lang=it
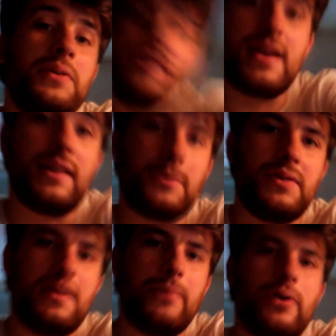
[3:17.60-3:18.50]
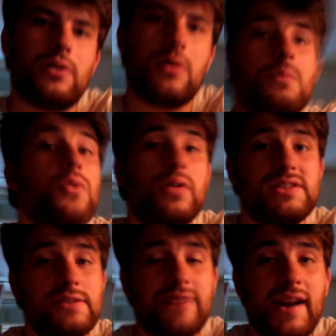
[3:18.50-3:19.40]
quindi niente, quindi boh, comunque
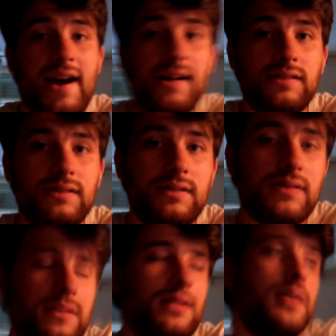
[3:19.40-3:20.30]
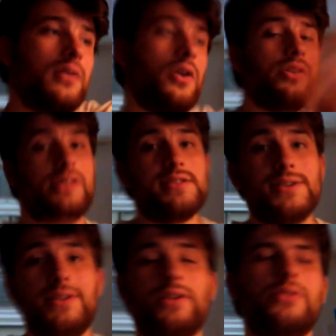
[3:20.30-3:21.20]
si farà, ho
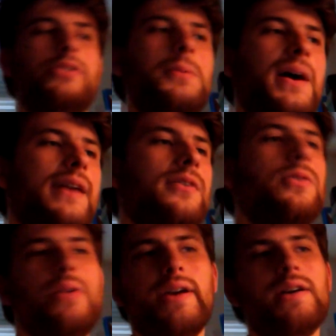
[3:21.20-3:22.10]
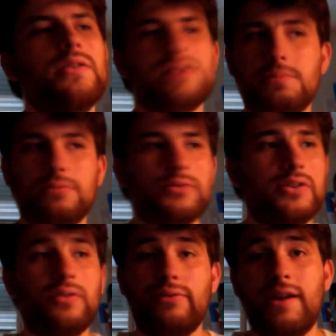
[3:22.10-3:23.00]
intenzione di continuarlo, l'unica cosa appunto
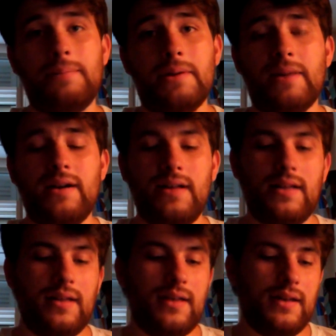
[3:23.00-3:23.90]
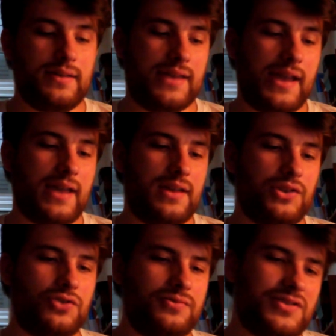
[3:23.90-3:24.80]
devo fare prima dei,
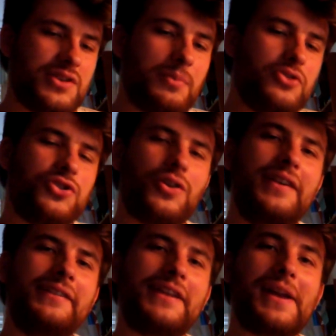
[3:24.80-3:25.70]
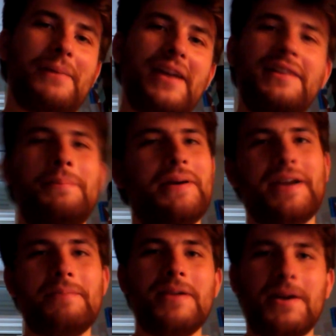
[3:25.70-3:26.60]
diciamo, giochi intermedi per
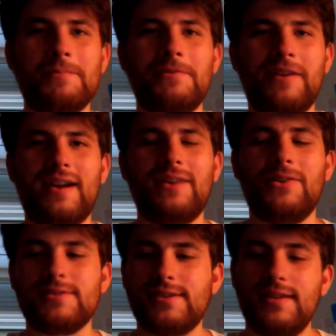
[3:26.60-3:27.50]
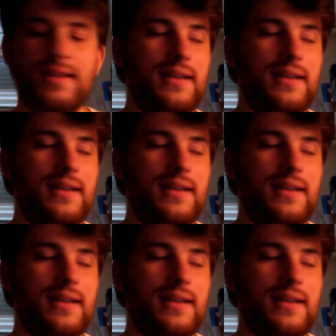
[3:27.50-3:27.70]
capire come fare le cose.